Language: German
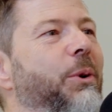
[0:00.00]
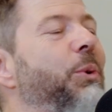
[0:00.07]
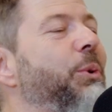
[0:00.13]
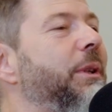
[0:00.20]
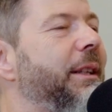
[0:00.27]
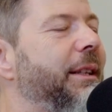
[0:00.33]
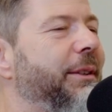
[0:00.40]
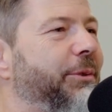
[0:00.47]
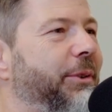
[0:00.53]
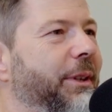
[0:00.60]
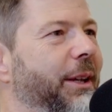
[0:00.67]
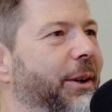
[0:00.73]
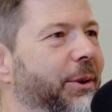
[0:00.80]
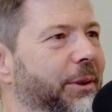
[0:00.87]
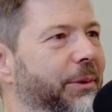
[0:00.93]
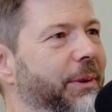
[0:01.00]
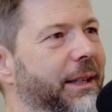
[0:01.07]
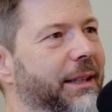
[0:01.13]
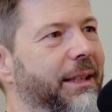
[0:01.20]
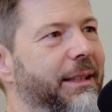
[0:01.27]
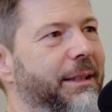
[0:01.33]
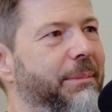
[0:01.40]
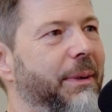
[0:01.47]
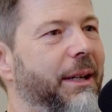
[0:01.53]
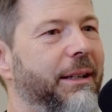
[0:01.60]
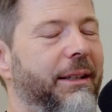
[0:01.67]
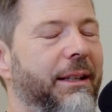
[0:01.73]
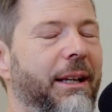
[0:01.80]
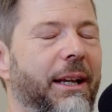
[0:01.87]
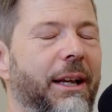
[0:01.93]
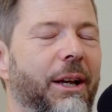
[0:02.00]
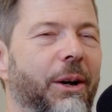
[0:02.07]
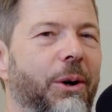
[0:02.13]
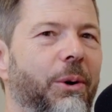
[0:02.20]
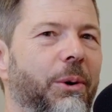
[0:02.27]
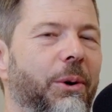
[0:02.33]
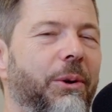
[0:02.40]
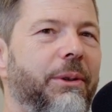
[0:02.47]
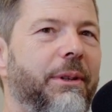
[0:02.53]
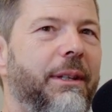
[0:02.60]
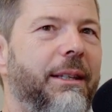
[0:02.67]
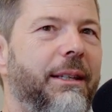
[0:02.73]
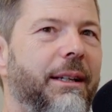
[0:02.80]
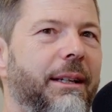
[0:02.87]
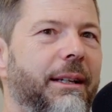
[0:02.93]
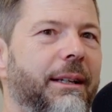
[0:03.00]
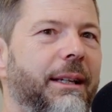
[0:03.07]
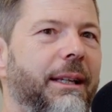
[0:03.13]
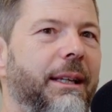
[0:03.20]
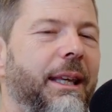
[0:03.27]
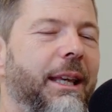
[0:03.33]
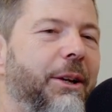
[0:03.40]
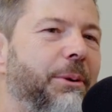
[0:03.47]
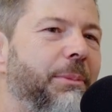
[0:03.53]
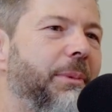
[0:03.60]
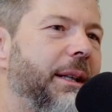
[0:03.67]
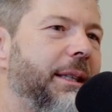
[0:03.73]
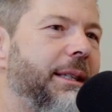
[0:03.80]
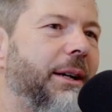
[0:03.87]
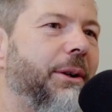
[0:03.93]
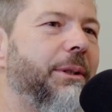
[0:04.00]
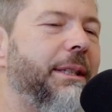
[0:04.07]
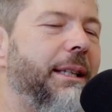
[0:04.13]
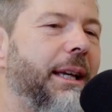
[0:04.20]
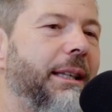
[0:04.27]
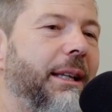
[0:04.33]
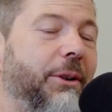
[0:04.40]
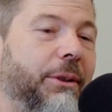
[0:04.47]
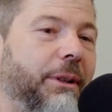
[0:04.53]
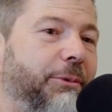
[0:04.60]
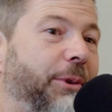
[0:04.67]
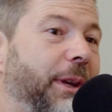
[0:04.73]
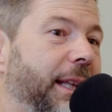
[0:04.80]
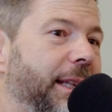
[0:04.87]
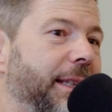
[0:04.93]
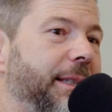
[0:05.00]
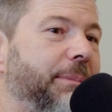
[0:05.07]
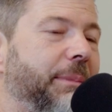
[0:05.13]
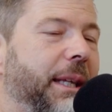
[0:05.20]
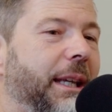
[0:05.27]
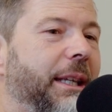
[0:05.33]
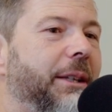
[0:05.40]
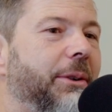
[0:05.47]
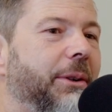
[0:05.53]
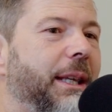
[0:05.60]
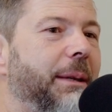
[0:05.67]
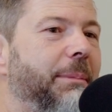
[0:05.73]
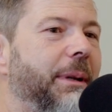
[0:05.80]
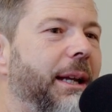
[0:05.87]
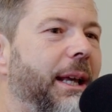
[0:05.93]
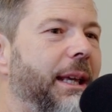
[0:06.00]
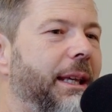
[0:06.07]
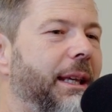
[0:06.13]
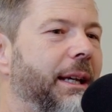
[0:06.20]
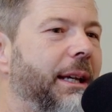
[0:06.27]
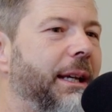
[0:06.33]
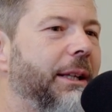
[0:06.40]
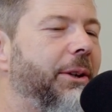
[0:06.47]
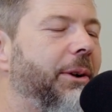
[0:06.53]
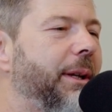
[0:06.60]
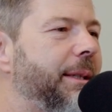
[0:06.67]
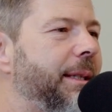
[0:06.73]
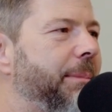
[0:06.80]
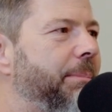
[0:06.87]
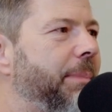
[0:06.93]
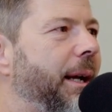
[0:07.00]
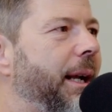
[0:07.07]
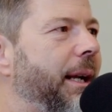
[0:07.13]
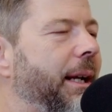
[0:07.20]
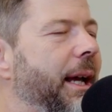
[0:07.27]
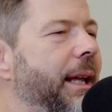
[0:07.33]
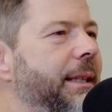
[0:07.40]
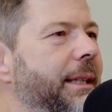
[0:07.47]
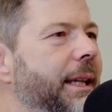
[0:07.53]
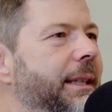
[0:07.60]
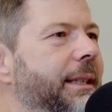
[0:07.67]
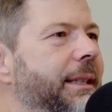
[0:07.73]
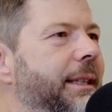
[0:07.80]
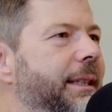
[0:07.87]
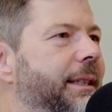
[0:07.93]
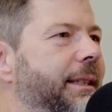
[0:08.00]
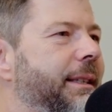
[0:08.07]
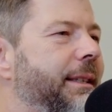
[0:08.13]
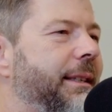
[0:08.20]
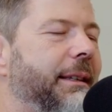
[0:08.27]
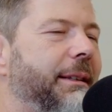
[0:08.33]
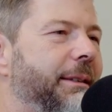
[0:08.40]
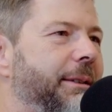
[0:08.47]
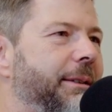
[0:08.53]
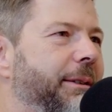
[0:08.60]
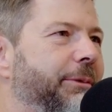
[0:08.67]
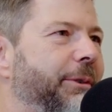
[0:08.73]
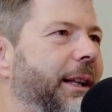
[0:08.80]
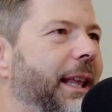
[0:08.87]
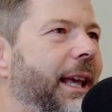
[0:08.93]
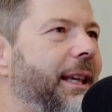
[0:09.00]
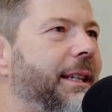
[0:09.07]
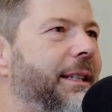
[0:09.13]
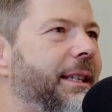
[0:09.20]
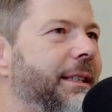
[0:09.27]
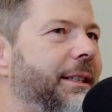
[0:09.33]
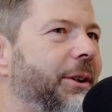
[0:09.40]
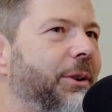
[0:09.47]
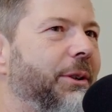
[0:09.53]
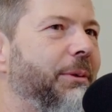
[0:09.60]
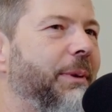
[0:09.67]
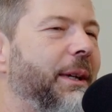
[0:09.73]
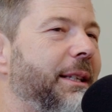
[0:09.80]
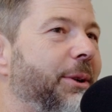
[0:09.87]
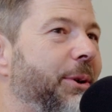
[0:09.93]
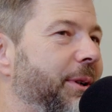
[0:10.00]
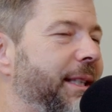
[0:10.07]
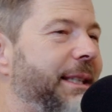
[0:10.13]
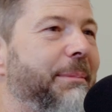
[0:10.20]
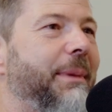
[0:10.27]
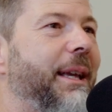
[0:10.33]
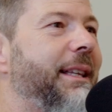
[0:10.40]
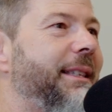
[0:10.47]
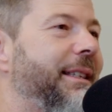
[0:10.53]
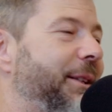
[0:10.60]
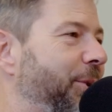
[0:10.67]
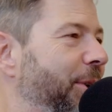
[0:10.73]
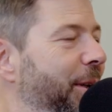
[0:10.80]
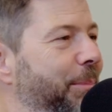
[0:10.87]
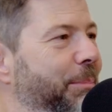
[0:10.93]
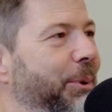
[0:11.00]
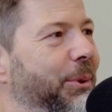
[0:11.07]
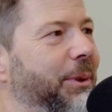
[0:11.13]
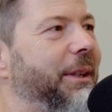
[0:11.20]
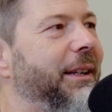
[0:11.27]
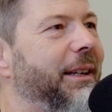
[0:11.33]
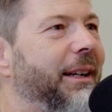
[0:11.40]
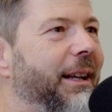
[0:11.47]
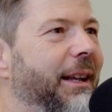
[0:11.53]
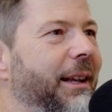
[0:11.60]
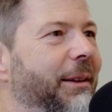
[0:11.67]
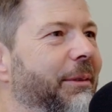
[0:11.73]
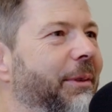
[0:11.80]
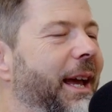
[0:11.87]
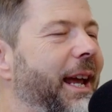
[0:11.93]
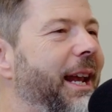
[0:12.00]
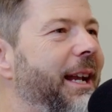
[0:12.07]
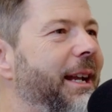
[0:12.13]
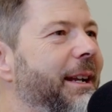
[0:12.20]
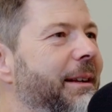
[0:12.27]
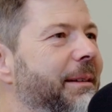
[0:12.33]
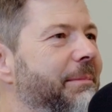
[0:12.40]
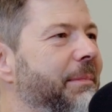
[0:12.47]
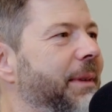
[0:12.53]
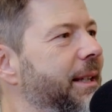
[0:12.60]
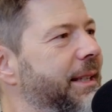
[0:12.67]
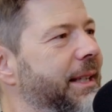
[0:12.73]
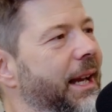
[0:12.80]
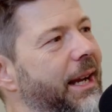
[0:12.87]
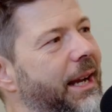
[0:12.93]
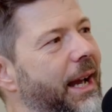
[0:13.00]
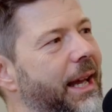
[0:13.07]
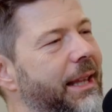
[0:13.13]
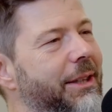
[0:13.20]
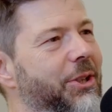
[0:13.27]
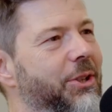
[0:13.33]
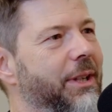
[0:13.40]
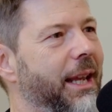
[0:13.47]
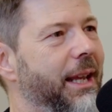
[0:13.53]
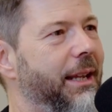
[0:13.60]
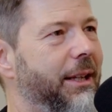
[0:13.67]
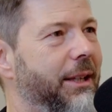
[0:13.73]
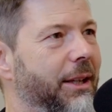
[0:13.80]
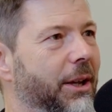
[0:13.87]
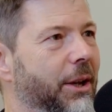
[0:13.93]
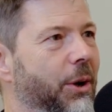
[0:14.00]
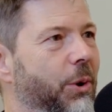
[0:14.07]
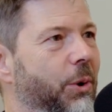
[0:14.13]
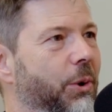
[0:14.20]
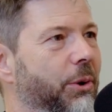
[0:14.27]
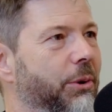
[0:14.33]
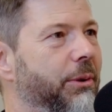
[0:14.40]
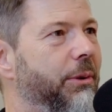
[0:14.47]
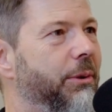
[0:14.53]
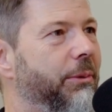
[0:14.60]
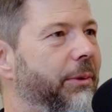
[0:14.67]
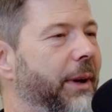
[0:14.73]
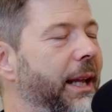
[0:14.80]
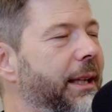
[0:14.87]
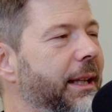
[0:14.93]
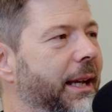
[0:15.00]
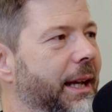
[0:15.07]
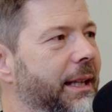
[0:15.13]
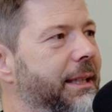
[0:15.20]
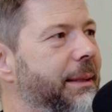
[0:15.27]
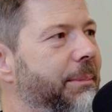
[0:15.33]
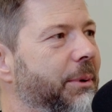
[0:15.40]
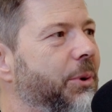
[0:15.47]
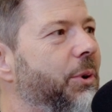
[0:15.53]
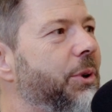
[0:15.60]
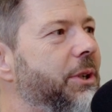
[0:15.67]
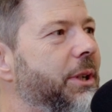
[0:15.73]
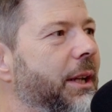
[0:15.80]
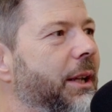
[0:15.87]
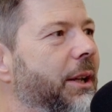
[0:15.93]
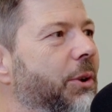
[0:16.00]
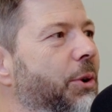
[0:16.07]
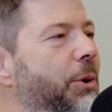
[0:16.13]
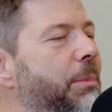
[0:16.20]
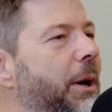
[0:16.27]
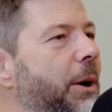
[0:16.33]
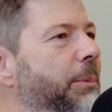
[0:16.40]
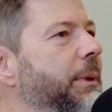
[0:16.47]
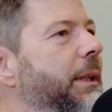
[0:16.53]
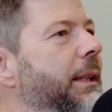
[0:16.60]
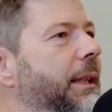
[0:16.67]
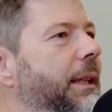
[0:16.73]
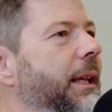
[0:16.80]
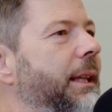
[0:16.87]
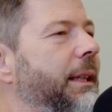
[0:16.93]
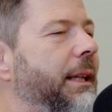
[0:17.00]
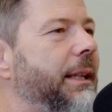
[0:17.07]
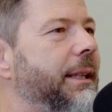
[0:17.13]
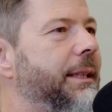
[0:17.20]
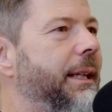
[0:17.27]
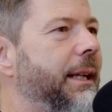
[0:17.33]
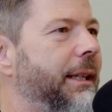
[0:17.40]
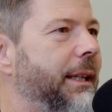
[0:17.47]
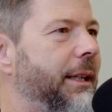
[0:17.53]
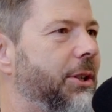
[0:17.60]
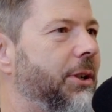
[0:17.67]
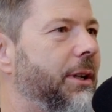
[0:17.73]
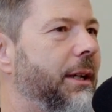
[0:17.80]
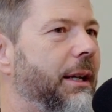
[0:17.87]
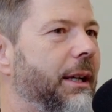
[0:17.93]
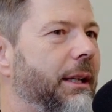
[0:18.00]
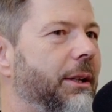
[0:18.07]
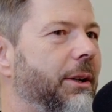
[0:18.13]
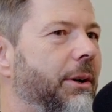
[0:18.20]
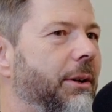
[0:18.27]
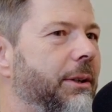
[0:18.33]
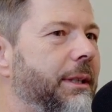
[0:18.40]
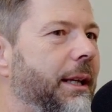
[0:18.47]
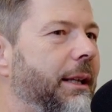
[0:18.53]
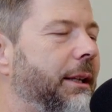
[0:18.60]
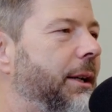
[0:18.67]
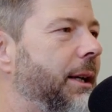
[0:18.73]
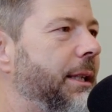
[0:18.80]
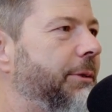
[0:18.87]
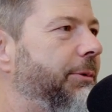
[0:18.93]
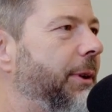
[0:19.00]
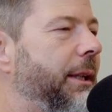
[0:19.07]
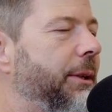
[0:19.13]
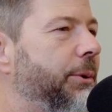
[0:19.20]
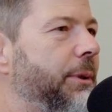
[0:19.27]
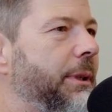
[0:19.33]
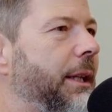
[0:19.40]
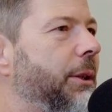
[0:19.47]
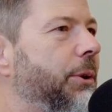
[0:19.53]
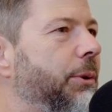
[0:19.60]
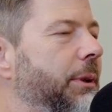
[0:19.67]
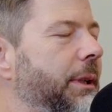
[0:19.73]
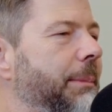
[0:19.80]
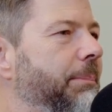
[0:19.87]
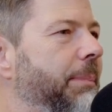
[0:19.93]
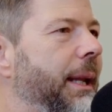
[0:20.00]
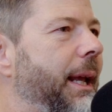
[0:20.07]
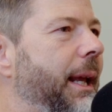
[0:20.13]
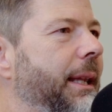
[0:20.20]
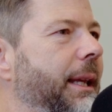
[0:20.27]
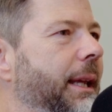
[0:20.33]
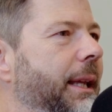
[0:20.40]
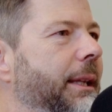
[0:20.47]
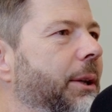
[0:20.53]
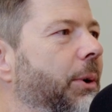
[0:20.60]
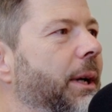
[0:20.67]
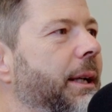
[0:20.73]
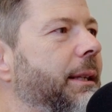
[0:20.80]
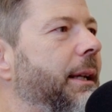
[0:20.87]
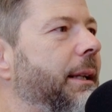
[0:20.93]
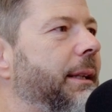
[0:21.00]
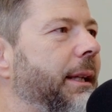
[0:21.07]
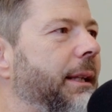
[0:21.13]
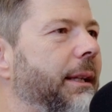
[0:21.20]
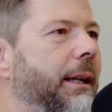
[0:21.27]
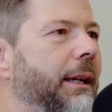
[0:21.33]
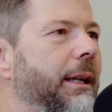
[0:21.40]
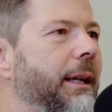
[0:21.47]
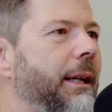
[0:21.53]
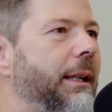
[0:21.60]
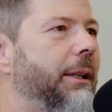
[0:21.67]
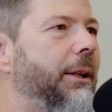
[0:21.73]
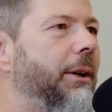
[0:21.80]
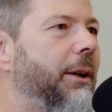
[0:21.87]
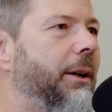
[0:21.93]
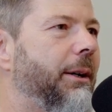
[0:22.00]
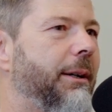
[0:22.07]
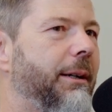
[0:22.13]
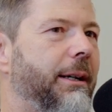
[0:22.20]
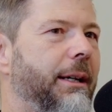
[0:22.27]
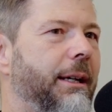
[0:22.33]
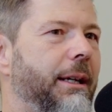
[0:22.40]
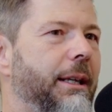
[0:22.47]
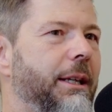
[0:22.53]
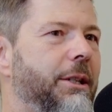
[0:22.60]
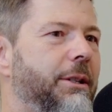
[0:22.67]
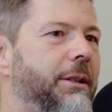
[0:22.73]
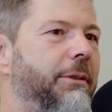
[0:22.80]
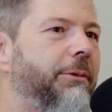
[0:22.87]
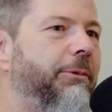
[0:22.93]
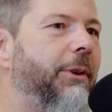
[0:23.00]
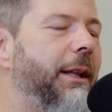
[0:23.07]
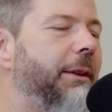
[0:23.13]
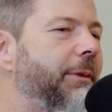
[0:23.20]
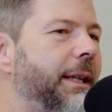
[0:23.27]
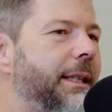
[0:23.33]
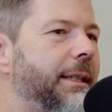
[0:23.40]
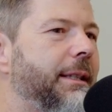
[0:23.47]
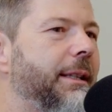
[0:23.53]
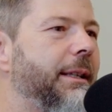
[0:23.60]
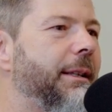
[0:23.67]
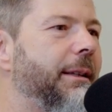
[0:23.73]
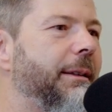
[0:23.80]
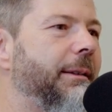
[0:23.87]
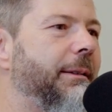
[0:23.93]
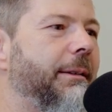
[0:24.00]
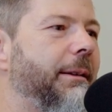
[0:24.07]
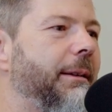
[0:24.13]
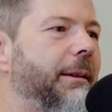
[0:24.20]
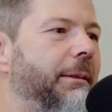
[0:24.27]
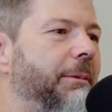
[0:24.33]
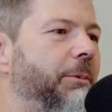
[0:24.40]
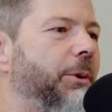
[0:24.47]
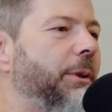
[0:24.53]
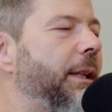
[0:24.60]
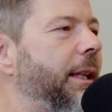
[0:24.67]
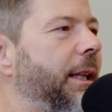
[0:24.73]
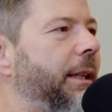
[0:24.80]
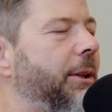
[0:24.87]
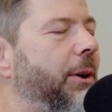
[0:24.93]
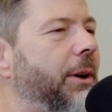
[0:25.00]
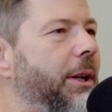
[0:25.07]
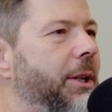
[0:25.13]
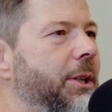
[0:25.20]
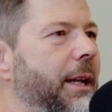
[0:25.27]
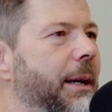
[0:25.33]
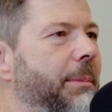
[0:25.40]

Hunderten von Jahren wird das gemacht. Und ich komme als Outsider und viele in diesem Technologiebereich, da gibt es ein paar Ansätze. Das ist, der Vergleich ist, es geht wie es heiße Messer durch die Butter, weil man Sachen anders denkt und weil die ganze Branche überhaupt noch nicht digitalisiert ist. Da sind ganz viele ausgedruckte Pläne in Ordnern drin. Da äh, ist viel Wissen, äh, wo noch nicht da ist.